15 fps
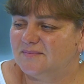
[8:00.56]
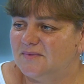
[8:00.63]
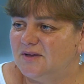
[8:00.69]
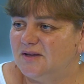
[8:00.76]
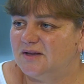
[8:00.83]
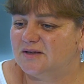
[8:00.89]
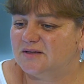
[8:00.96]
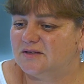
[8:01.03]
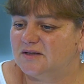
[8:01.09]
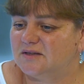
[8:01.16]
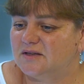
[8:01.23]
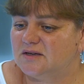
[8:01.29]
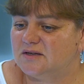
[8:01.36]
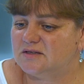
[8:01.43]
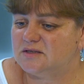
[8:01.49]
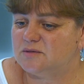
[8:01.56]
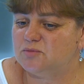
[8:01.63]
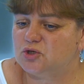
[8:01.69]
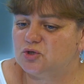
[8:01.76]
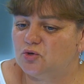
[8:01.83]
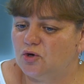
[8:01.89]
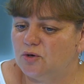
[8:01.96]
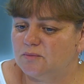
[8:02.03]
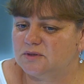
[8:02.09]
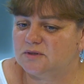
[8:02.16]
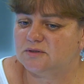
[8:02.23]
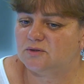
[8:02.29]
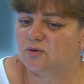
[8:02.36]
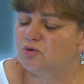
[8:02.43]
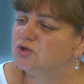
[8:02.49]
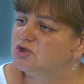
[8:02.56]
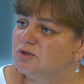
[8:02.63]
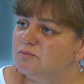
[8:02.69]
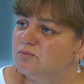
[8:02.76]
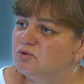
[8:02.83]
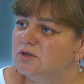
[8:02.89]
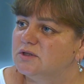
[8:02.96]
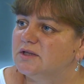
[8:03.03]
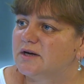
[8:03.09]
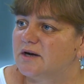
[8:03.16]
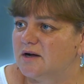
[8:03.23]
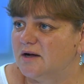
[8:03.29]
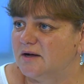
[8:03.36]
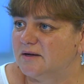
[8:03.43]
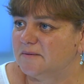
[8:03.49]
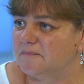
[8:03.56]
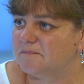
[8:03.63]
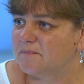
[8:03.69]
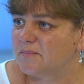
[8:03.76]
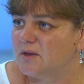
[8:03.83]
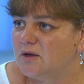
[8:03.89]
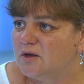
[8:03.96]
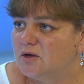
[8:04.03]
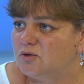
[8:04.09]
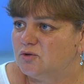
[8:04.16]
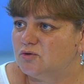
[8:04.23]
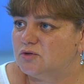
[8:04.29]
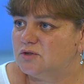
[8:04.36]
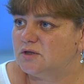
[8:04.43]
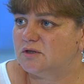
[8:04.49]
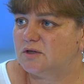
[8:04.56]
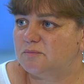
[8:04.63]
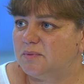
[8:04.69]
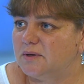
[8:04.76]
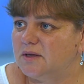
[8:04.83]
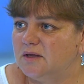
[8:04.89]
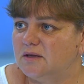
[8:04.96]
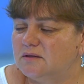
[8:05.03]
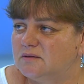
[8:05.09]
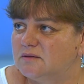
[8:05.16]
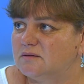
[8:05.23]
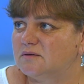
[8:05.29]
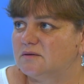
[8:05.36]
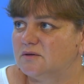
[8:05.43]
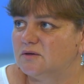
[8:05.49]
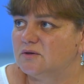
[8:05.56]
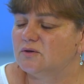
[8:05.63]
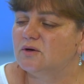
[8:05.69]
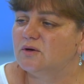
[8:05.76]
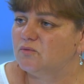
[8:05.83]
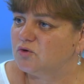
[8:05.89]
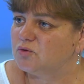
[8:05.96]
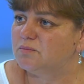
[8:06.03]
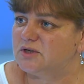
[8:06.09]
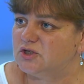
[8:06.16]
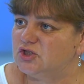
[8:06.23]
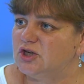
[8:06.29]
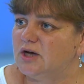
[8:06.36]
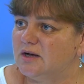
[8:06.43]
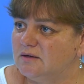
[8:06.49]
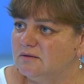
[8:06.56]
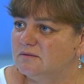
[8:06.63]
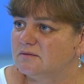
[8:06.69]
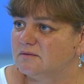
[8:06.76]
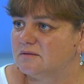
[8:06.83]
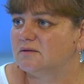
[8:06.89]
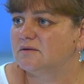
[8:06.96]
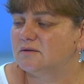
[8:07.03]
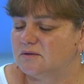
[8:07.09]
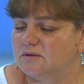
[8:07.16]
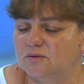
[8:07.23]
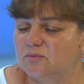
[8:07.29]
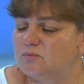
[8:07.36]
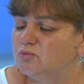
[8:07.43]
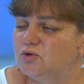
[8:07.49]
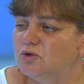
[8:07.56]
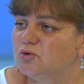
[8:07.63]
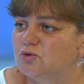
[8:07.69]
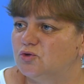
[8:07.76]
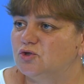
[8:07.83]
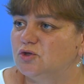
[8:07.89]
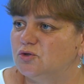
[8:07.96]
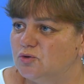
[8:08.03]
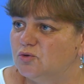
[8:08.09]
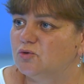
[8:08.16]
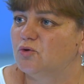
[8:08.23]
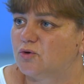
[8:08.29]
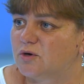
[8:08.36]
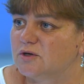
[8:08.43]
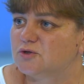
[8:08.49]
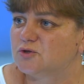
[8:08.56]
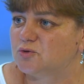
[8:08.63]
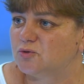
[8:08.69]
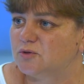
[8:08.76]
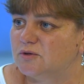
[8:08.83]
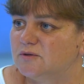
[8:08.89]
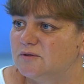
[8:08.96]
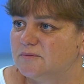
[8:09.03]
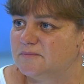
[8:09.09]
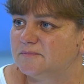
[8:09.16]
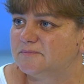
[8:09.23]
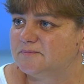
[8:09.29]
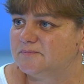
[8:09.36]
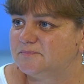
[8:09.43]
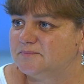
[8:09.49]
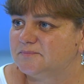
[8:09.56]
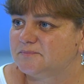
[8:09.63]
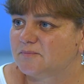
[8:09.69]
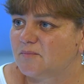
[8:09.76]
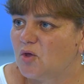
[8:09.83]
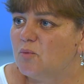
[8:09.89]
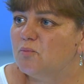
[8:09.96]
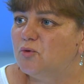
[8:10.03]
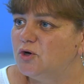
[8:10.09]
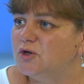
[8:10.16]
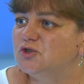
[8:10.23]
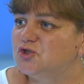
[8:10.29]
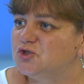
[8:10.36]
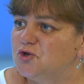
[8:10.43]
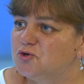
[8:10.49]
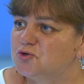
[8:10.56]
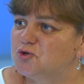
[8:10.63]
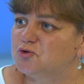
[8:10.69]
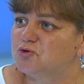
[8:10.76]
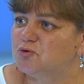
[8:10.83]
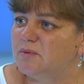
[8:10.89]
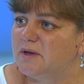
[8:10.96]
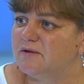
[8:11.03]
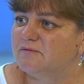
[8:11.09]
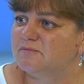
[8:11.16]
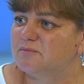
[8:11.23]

Нет, эта себестоимость очень будет дорогая. То есть этот пакет э, от борща Э, будет очень дорого стоить. Он более 400 рублей